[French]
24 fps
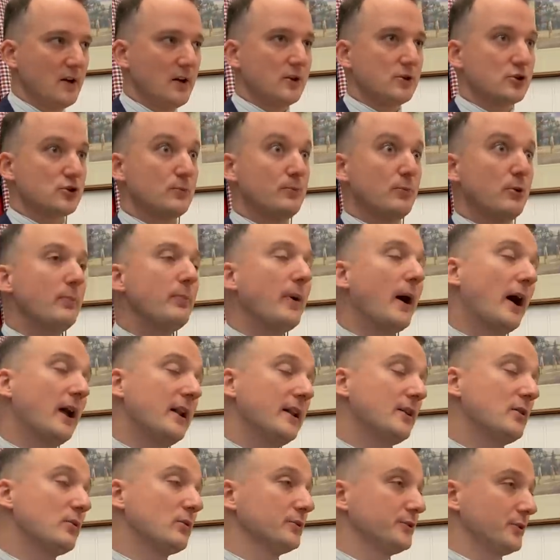Je ne peux pas
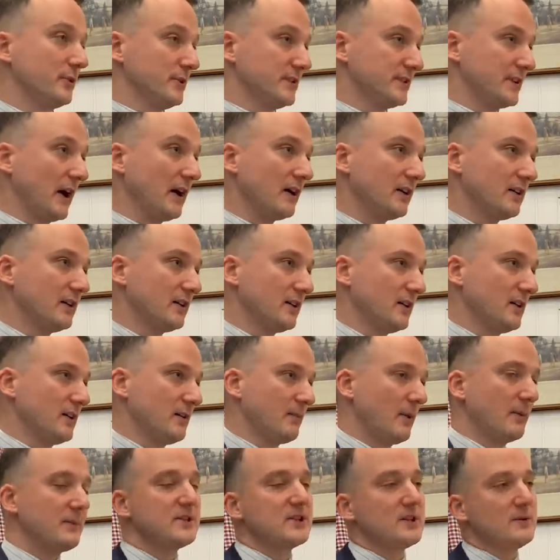aller contre ça,
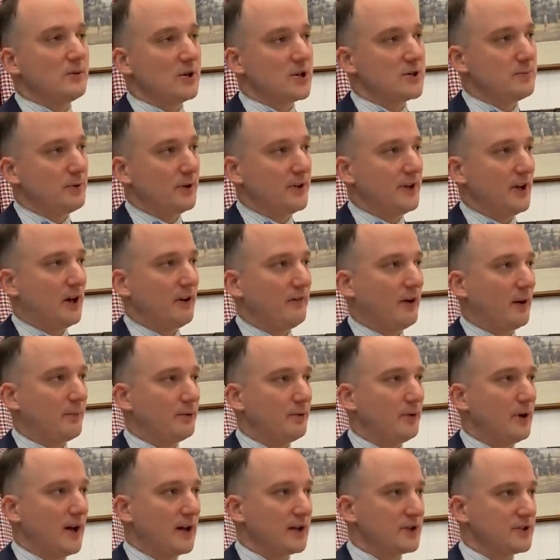même si moi je porte des revers
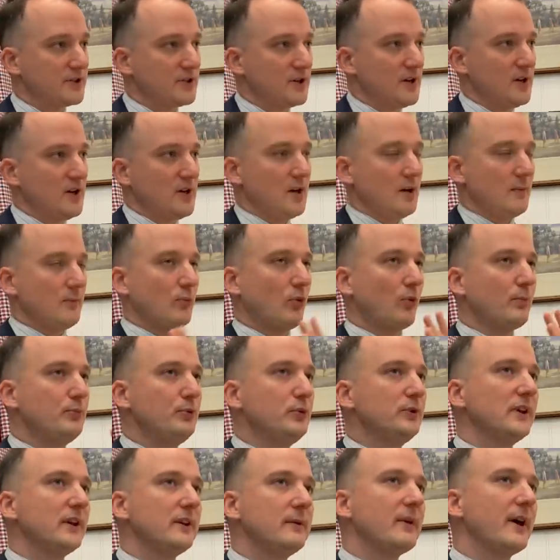plus larges. Mon
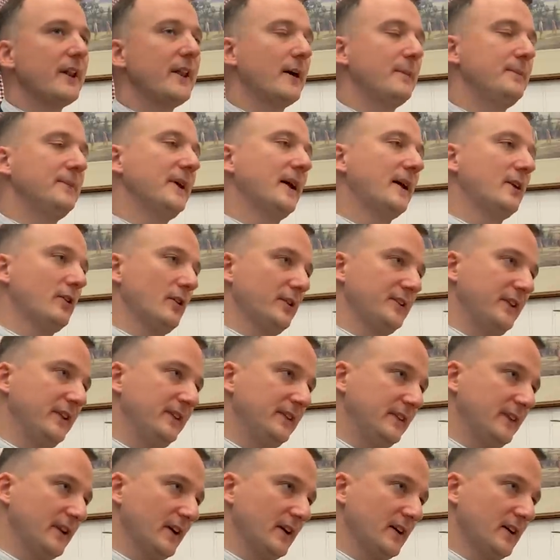but est de m'adapter à leur
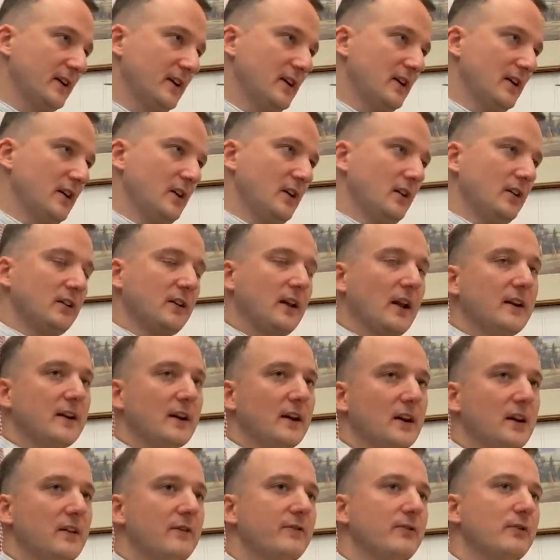désir. Quelqu'un
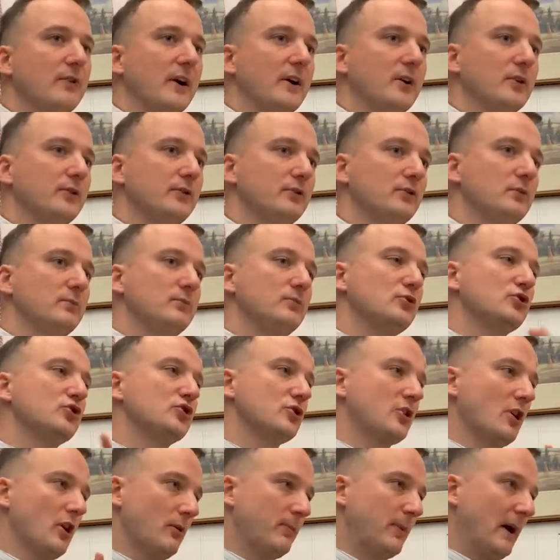qui veut un costume
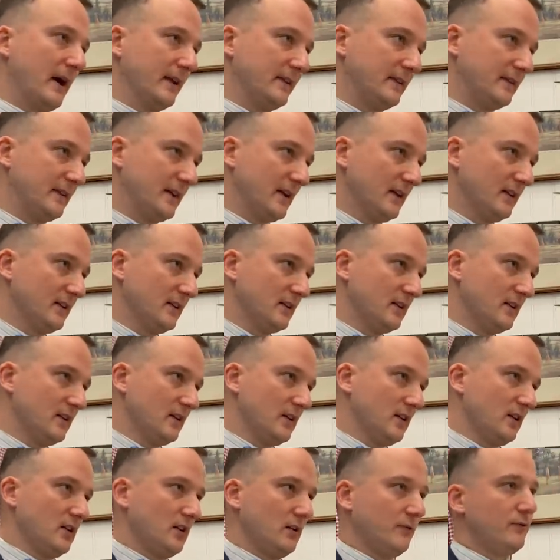genre parisien,
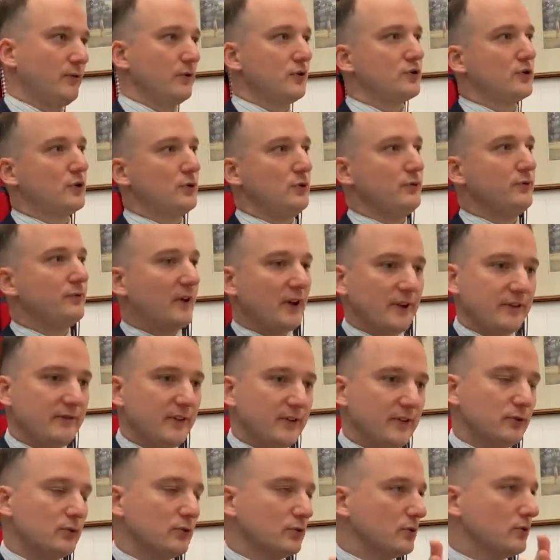il faut que je lui fasse
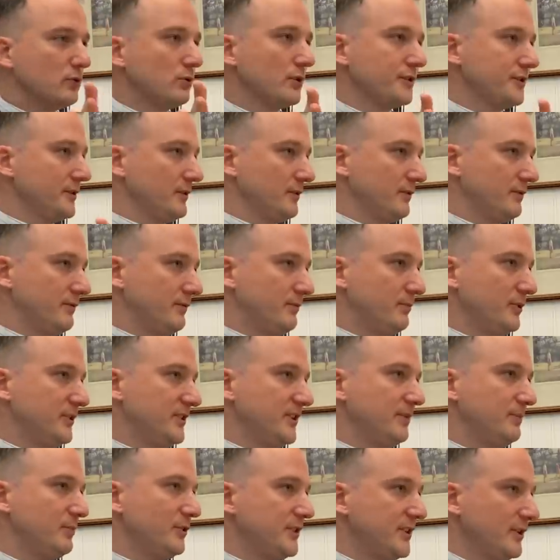veste courte,
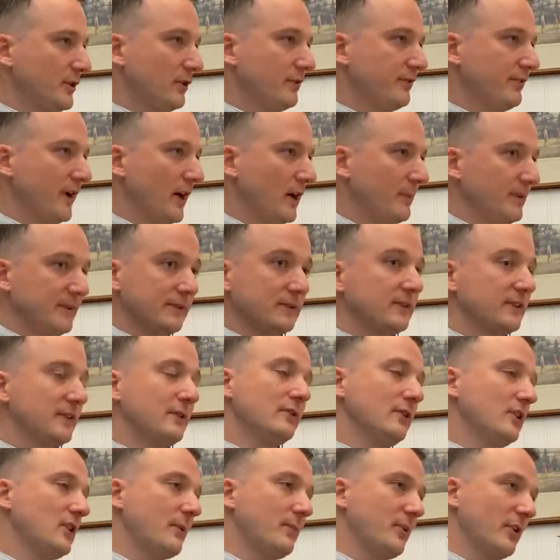petit petit revers, parce que
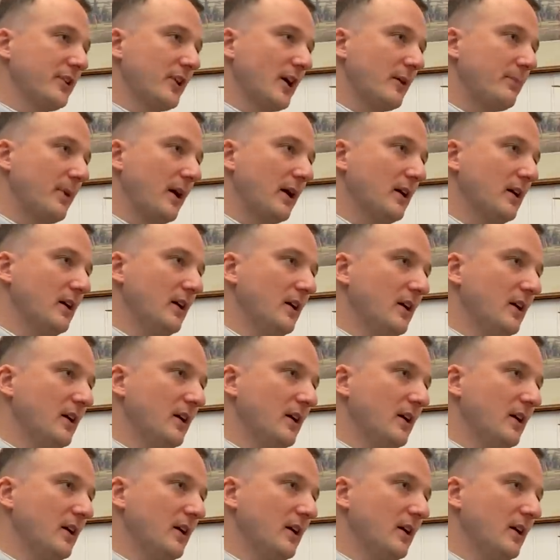sinon il n'apportera pas.